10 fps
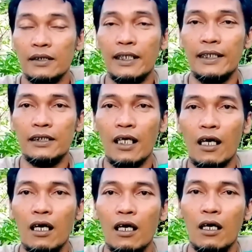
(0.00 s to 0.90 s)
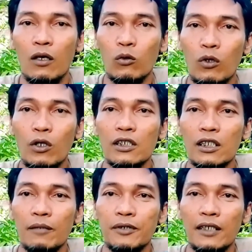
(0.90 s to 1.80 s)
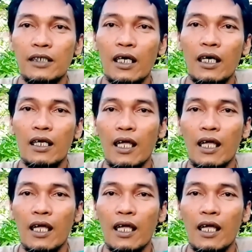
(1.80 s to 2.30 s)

jenisnya unggul tetap saja